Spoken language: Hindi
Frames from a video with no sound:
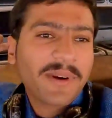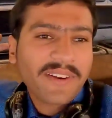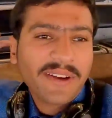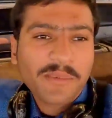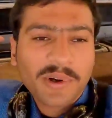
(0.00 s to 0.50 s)
आपने
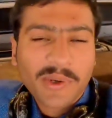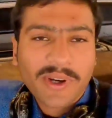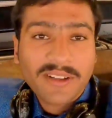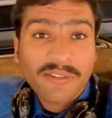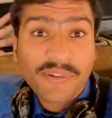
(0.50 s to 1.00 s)
ट्रेन बुक
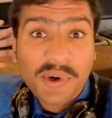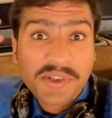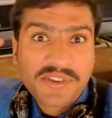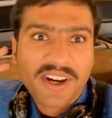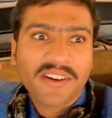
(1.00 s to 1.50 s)
करवाई ना
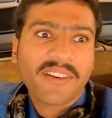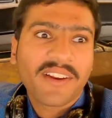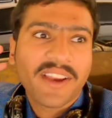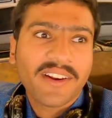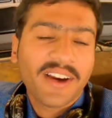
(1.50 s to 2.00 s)
फोर स्टार
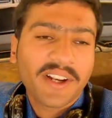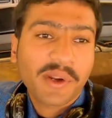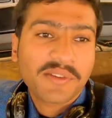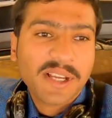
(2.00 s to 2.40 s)
ट्रेन है ईरान की और